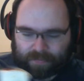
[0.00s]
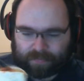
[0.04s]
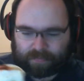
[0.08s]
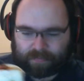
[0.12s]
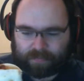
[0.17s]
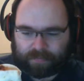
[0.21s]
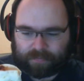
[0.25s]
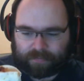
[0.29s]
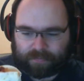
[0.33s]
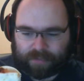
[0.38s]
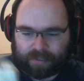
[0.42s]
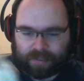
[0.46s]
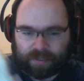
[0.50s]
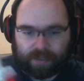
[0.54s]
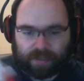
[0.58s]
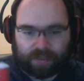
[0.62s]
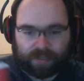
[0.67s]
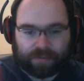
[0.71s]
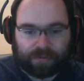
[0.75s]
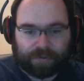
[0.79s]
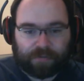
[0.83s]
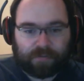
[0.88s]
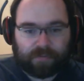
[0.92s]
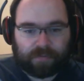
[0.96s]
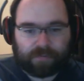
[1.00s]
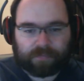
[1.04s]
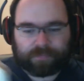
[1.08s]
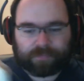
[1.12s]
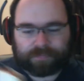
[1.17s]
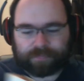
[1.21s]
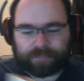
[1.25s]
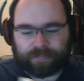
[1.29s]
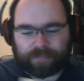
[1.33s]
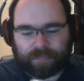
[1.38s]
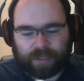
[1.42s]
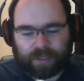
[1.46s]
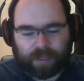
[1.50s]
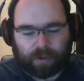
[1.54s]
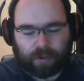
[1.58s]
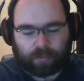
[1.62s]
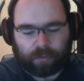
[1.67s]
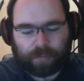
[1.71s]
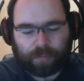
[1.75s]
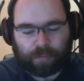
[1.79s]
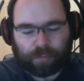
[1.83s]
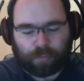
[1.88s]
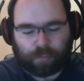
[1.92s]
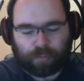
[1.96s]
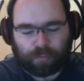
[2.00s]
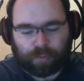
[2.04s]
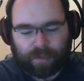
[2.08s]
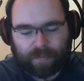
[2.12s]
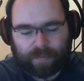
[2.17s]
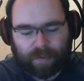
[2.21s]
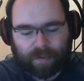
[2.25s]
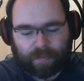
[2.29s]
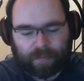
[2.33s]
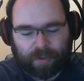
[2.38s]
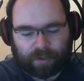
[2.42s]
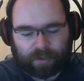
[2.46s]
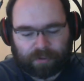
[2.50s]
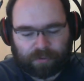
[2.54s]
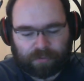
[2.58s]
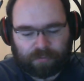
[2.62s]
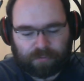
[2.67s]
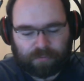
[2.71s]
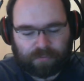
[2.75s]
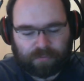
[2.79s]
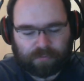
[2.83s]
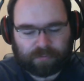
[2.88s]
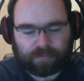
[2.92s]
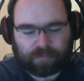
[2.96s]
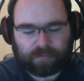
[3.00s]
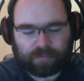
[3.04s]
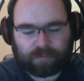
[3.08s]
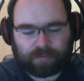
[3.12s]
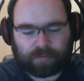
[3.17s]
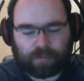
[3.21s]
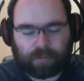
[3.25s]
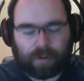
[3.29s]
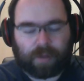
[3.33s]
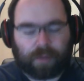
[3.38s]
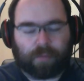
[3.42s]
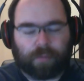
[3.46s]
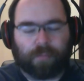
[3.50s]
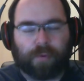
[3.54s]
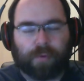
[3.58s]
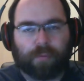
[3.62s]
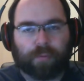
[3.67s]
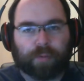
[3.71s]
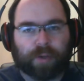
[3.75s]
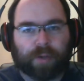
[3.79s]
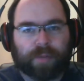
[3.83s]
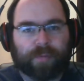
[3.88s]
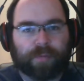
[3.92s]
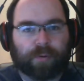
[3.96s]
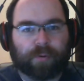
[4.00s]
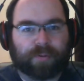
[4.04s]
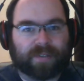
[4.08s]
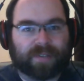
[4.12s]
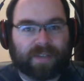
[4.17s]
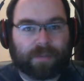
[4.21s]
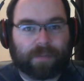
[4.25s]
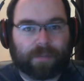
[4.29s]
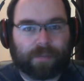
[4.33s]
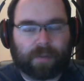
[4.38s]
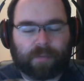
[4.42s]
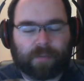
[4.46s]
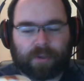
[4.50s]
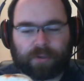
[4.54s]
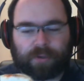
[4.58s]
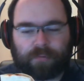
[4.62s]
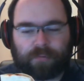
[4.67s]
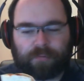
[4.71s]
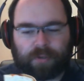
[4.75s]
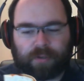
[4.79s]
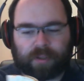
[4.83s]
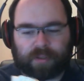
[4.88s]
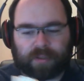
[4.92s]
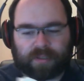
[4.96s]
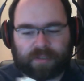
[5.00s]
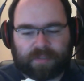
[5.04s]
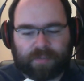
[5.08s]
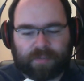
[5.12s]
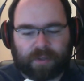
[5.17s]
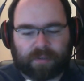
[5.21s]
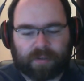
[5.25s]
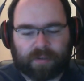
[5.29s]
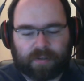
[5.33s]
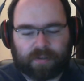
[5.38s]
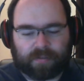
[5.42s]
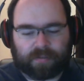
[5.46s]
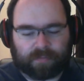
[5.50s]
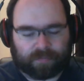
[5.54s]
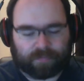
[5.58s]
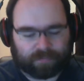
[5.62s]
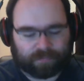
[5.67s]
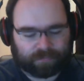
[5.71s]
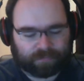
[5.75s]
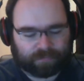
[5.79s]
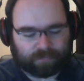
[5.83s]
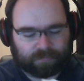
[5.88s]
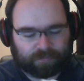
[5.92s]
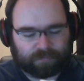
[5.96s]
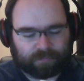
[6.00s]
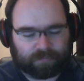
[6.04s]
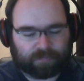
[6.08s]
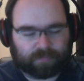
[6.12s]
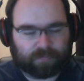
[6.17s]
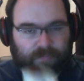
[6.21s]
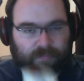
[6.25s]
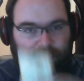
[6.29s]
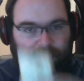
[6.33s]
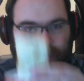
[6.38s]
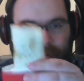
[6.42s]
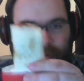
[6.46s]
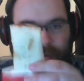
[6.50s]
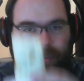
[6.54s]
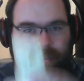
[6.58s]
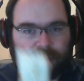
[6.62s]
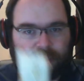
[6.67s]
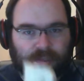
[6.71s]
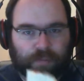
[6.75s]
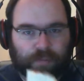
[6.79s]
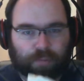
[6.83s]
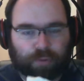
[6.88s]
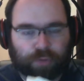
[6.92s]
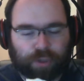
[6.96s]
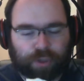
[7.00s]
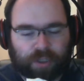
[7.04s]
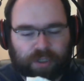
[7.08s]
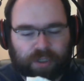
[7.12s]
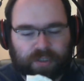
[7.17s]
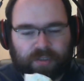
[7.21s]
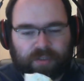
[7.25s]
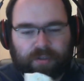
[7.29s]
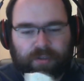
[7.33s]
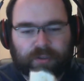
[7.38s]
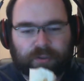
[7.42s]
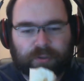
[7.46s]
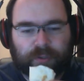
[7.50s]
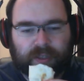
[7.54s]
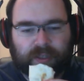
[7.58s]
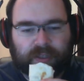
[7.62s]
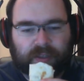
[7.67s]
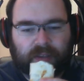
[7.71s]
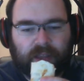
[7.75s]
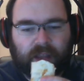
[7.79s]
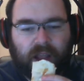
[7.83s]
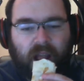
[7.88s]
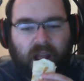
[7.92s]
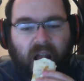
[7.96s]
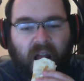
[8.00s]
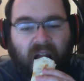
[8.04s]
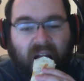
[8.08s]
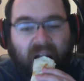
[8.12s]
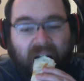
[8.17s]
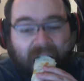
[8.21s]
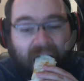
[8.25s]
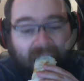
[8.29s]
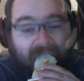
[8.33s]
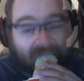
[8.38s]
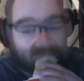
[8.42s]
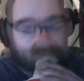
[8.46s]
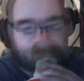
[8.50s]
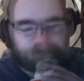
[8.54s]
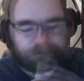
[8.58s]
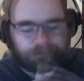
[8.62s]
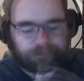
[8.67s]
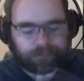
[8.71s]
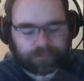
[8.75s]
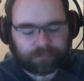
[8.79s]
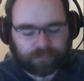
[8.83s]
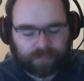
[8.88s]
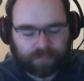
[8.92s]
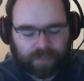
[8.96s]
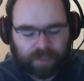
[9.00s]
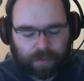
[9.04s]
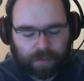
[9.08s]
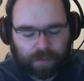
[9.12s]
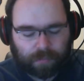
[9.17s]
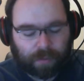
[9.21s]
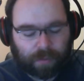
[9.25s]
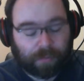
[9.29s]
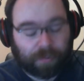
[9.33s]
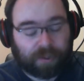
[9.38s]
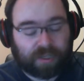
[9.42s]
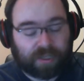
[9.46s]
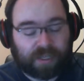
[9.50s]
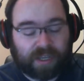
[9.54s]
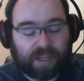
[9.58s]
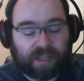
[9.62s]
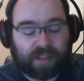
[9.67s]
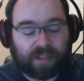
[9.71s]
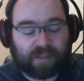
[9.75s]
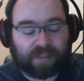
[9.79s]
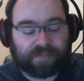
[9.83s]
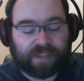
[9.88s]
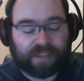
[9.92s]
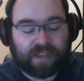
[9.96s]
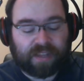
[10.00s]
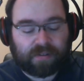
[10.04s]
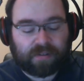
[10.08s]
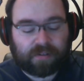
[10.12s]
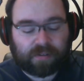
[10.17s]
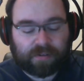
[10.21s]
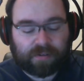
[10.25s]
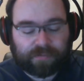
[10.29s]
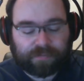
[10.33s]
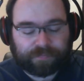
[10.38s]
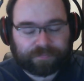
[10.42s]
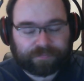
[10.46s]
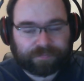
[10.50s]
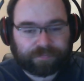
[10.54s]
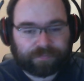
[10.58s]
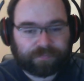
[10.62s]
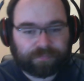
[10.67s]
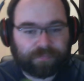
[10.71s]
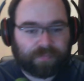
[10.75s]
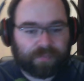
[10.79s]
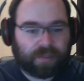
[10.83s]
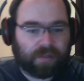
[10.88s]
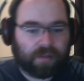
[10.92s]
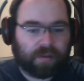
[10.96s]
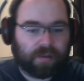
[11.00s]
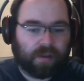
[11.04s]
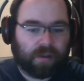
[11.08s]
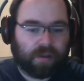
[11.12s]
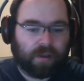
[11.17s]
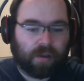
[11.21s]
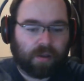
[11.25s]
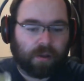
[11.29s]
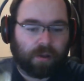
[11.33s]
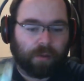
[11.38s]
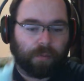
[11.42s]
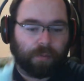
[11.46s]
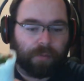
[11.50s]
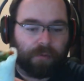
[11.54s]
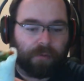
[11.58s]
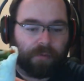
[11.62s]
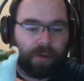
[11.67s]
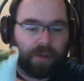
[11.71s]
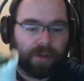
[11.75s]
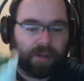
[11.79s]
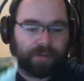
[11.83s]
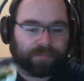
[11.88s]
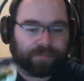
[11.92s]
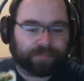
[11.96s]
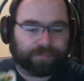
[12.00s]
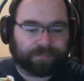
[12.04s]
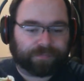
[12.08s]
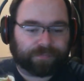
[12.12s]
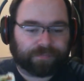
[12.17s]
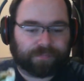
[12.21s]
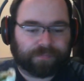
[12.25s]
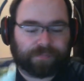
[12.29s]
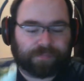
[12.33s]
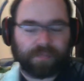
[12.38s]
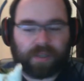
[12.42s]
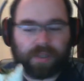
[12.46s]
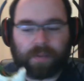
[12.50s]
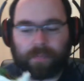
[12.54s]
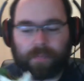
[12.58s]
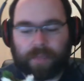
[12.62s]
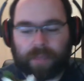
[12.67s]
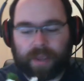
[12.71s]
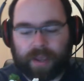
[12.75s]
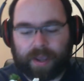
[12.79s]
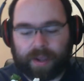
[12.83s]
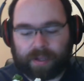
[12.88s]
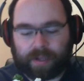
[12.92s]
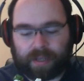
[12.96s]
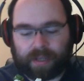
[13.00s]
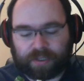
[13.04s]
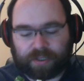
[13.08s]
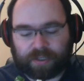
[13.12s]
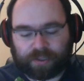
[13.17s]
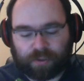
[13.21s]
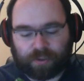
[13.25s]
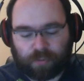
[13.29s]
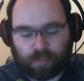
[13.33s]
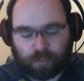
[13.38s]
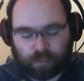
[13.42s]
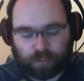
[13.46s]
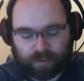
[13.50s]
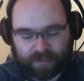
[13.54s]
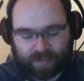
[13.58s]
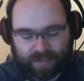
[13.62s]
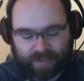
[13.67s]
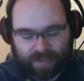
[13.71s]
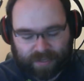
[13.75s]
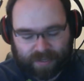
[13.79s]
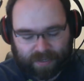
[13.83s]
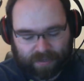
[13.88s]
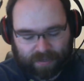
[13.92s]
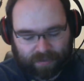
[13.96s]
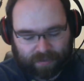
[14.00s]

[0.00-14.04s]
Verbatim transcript: Fait que let's go. Wrap au poulet barbecue, ou euh, pas au poulet, mais au steak barbecue de Tim Horton. C'est de boucher de ça tout de suite. n'a hmm. Pas pogné grand viande, là. On peut voir. Mais euh, la sauce est